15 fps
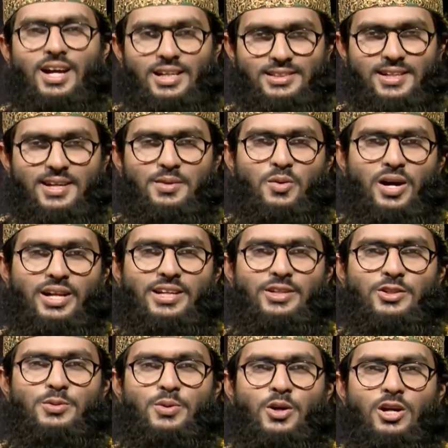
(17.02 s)
আসসালামু
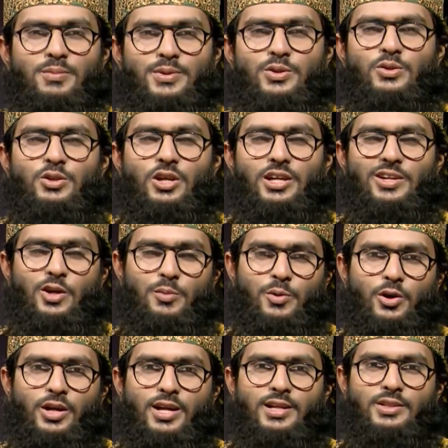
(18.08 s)
আলাইকুম রহমতুল্লাহ
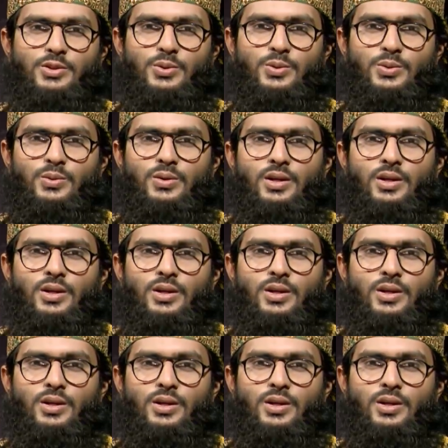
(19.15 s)
আবরকাতহ